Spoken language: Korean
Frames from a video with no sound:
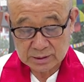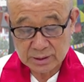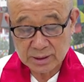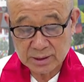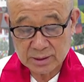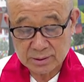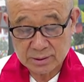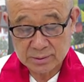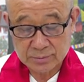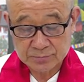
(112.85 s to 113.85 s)
그
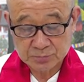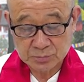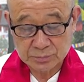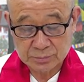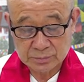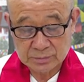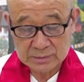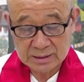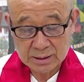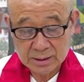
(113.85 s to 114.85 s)
얘기야. 음.
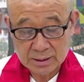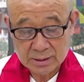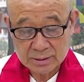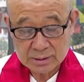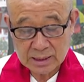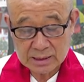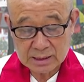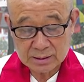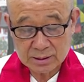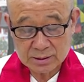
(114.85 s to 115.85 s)

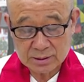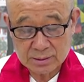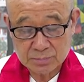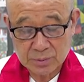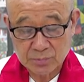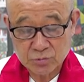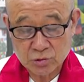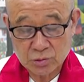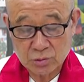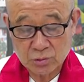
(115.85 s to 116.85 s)
사람한테서
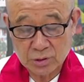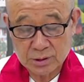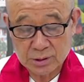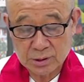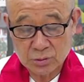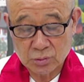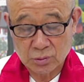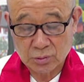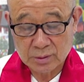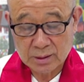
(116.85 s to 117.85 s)
법륜을 굴린
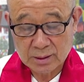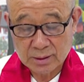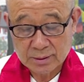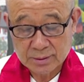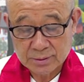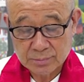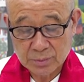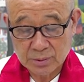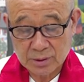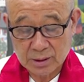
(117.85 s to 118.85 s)
이후
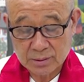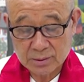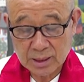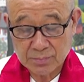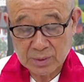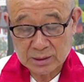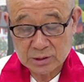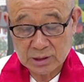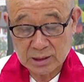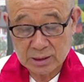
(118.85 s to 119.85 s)
법이 단마
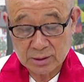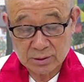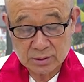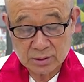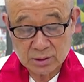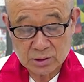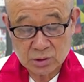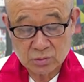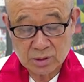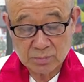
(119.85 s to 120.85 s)
진리가 이렇게
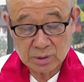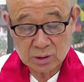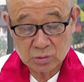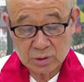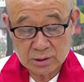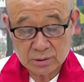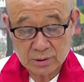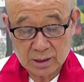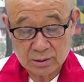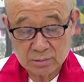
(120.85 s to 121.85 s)
지구를 한 바퀴 돌아서
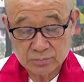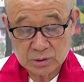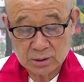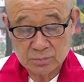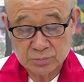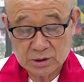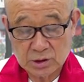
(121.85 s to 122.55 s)
내가 지금